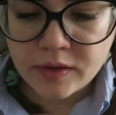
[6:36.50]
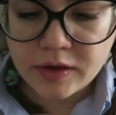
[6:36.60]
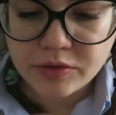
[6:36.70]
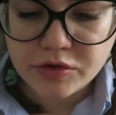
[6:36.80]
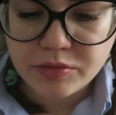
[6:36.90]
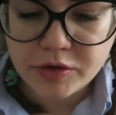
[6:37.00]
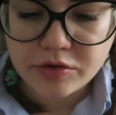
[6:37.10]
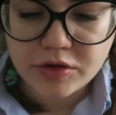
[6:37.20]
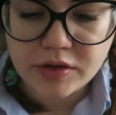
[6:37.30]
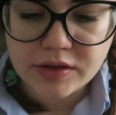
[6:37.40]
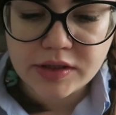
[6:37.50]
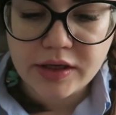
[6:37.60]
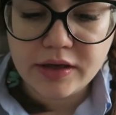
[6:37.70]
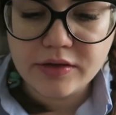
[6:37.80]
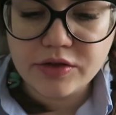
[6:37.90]
Короче, морожка
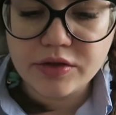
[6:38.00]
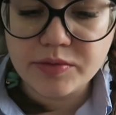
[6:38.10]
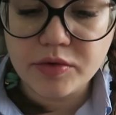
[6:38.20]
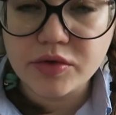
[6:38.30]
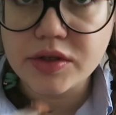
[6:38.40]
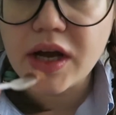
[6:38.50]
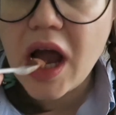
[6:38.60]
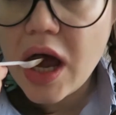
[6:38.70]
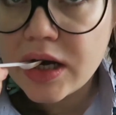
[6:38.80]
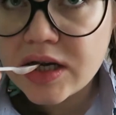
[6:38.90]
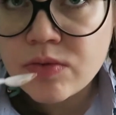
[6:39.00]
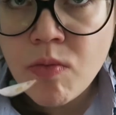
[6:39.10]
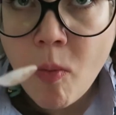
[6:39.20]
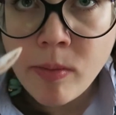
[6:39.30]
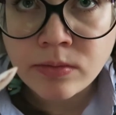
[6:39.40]
растаяла через полчаса.
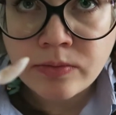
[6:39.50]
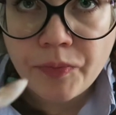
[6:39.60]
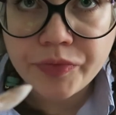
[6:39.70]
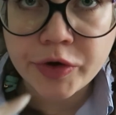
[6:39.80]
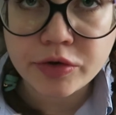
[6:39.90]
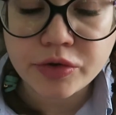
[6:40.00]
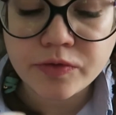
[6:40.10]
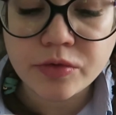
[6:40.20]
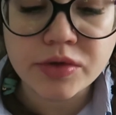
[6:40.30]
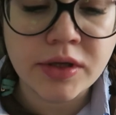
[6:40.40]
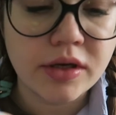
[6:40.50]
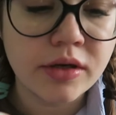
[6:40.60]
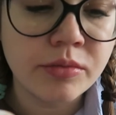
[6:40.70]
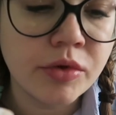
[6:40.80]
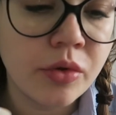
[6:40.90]
И очень вкусная,
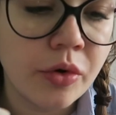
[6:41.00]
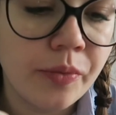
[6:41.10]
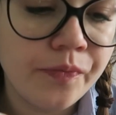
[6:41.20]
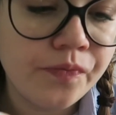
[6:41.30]
рекомендую.